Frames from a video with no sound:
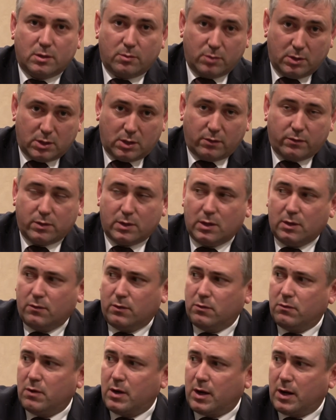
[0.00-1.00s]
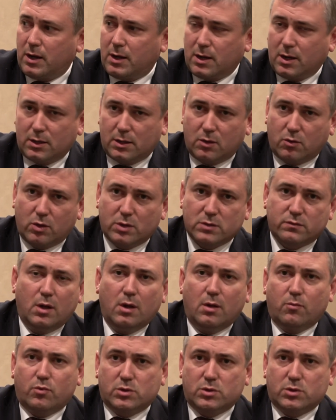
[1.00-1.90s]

И мы это видели во дворах, когда у нас